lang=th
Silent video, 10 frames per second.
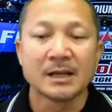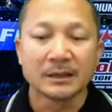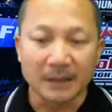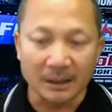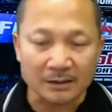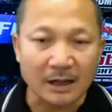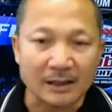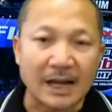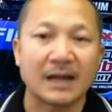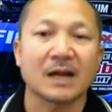ถึงตอน
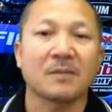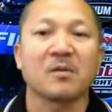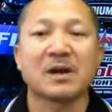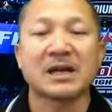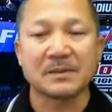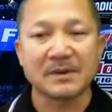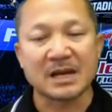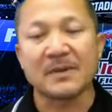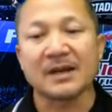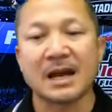นั้นนะครับผมว่าอีกไม่ใช่
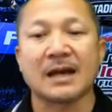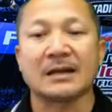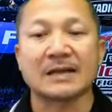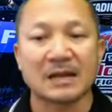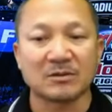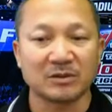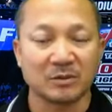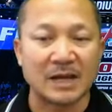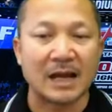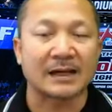ไม่นานถ้าทุก
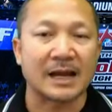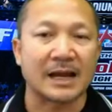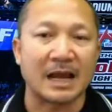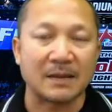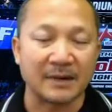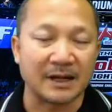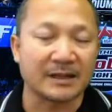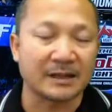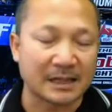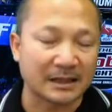อย่างแก้ไขไปในทิ
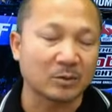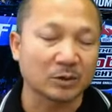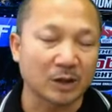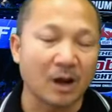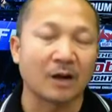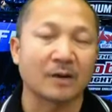ศทางที่ถูกต้อง